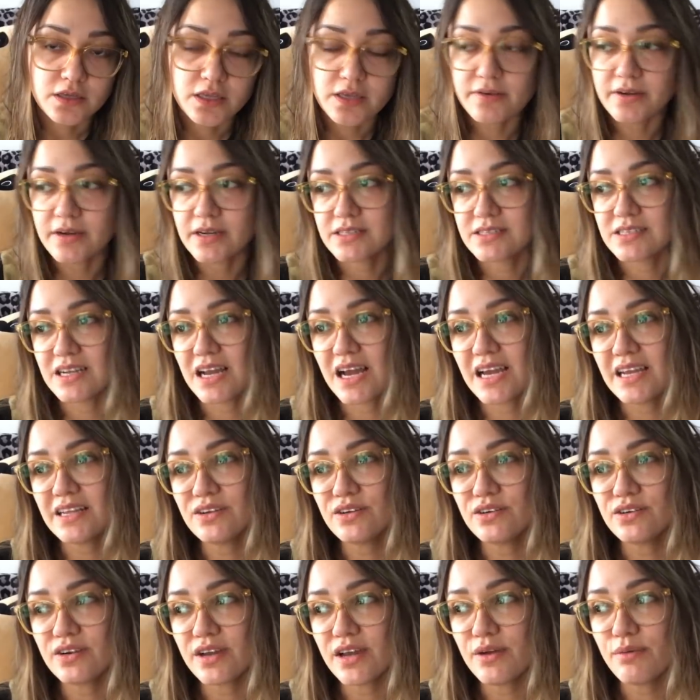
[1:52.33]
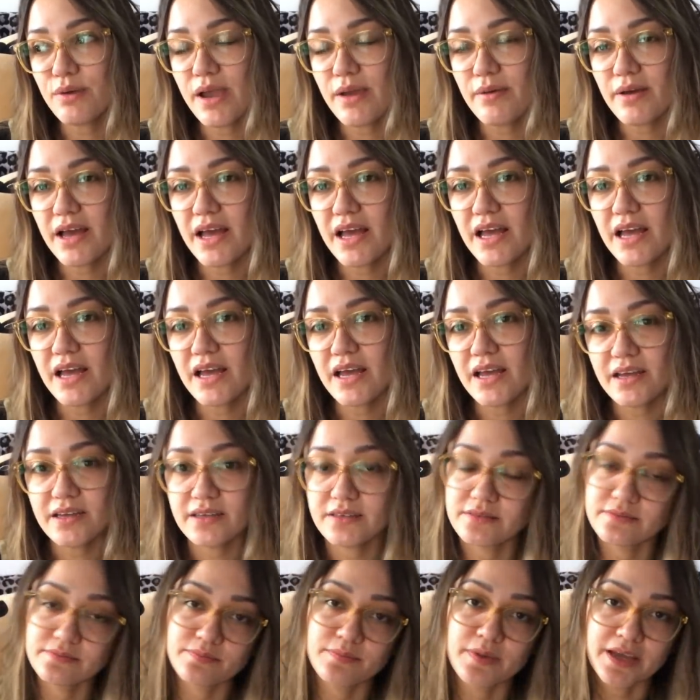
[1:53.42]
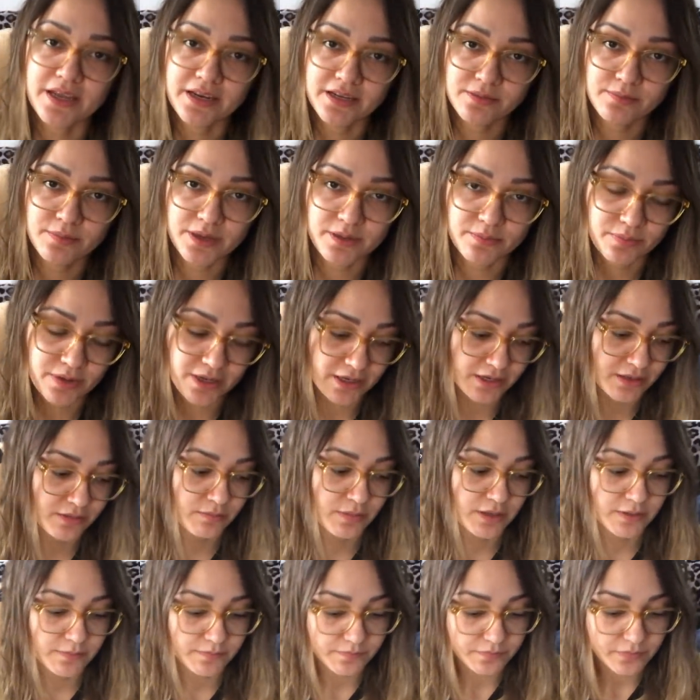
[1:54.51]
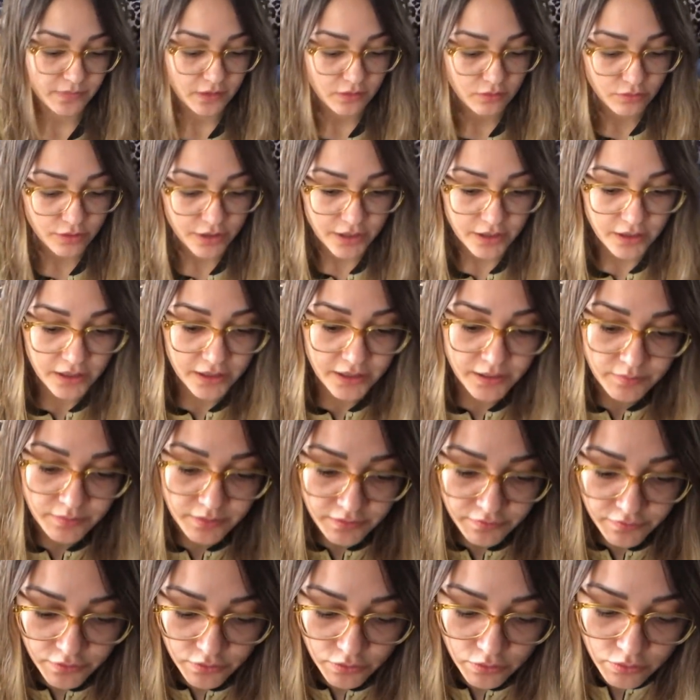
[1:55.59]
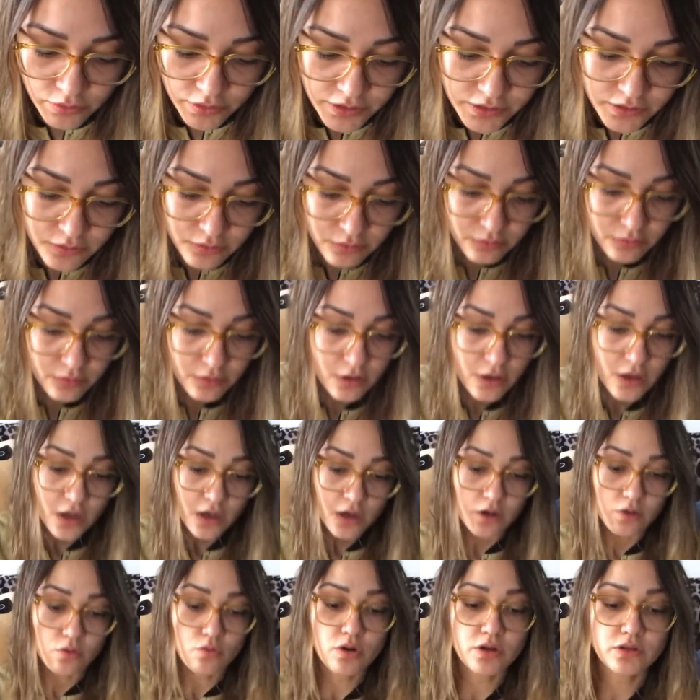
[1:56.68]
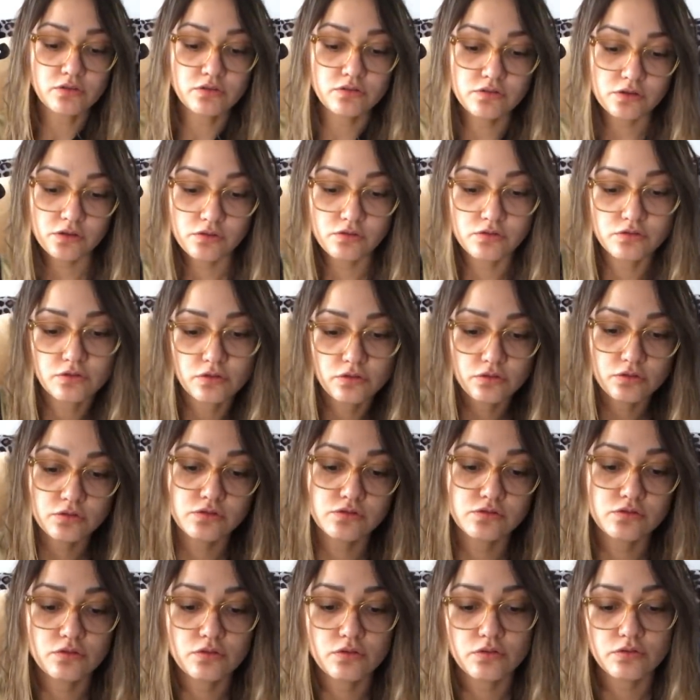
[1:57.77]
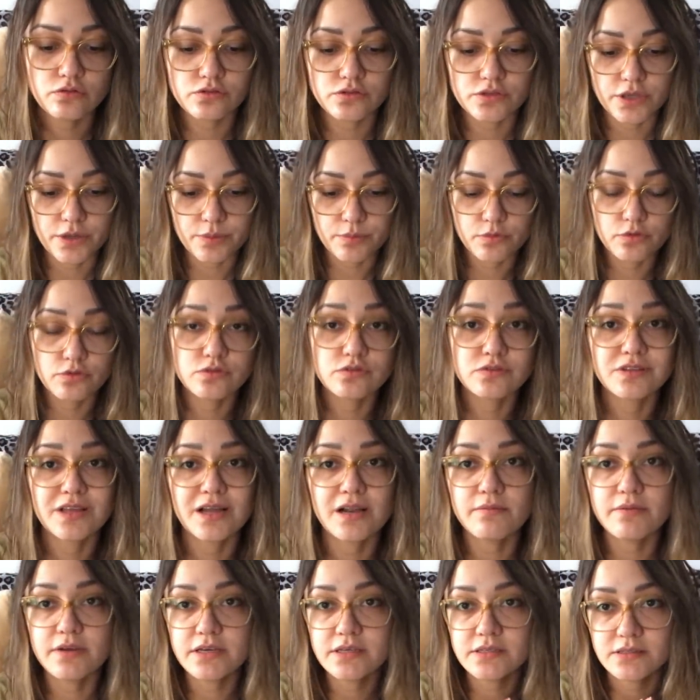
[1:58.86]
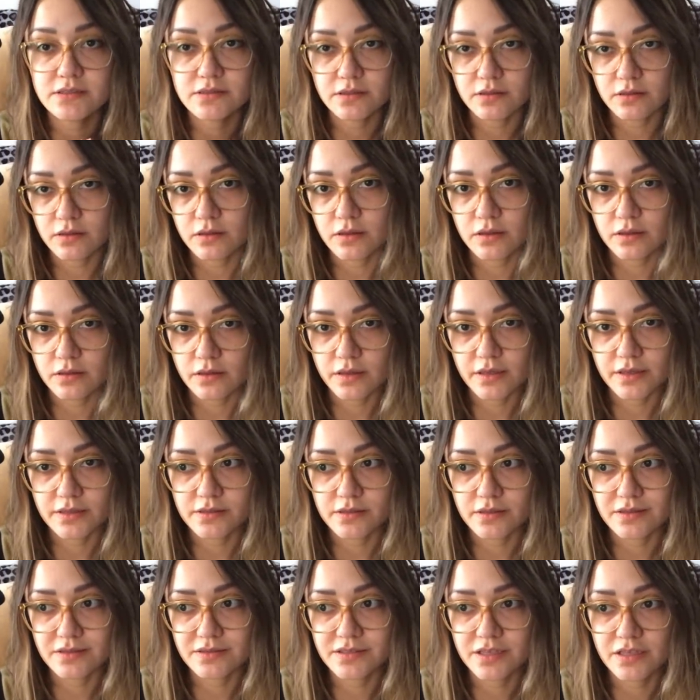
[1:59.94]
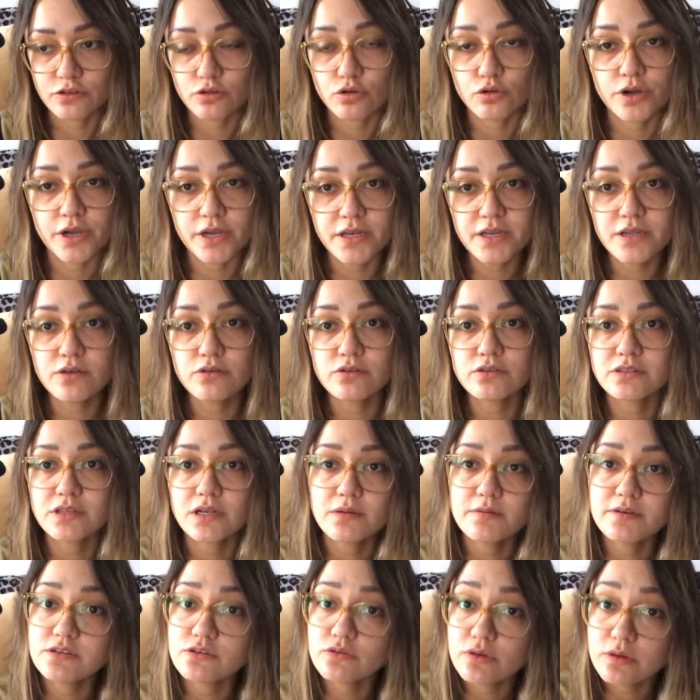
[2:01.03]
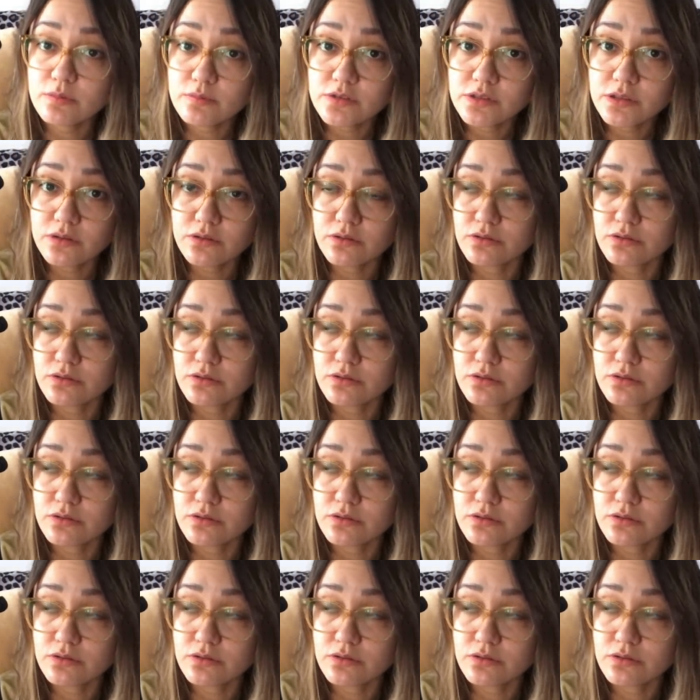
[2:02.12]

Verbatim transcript: Y van a decir, ay no, qué hueva. Espérenme, espérenme Ok, ¿a qué me refiero con esto? ¿Cuántos de nosotros no conocemos, tal vez eh, cetogénicos, tal vez no vamos a